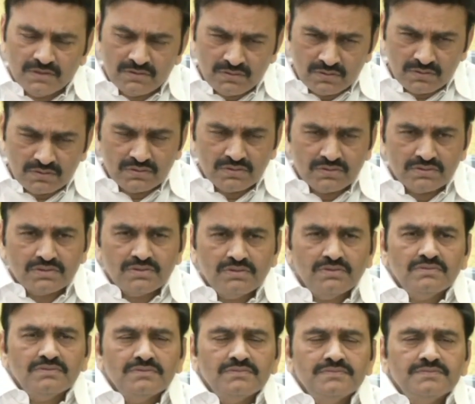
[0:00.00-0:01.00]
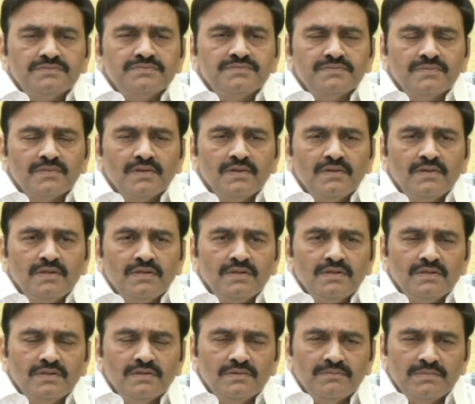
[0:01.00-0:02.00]
దురదృష్టం
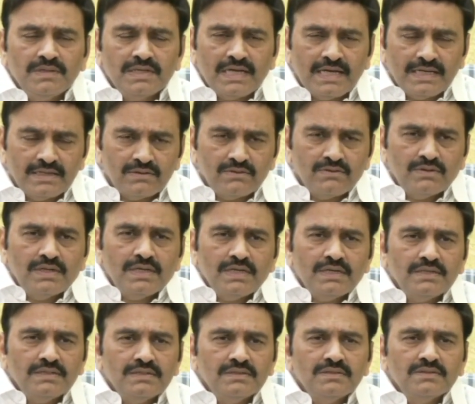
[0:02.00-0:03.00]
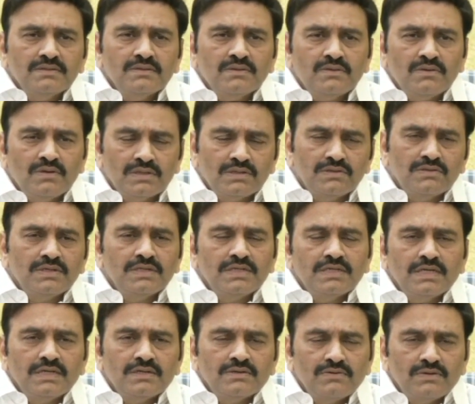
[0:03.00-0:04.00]
మరి ఆయన కూడా కోటమరెడ్డి
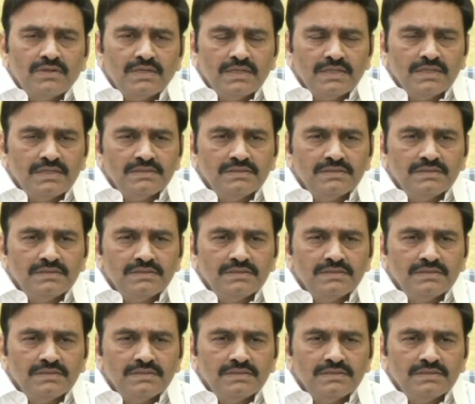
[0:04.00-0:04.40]
గారు కూడా